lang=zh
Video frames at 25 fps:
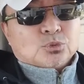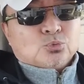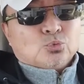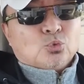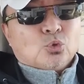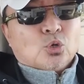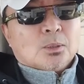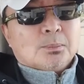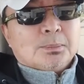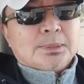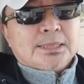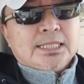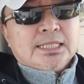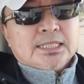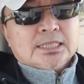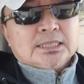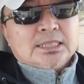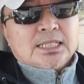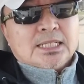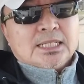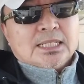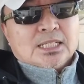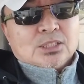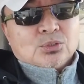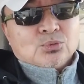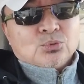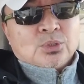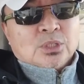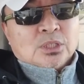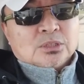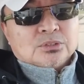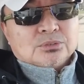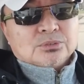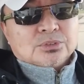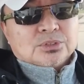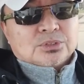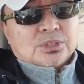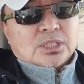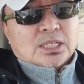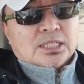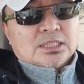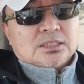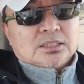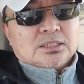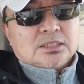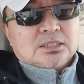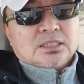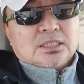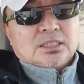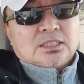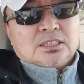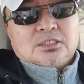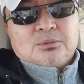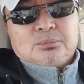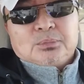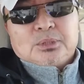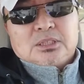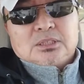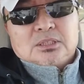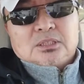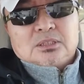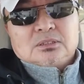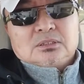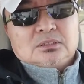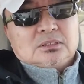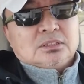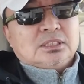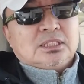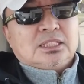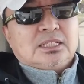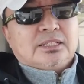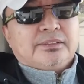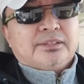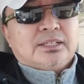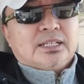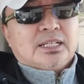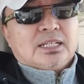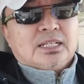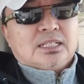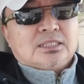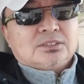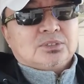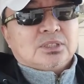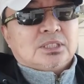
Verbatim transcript: 我们那个年代读高中的时候还是一个革命的的年代了，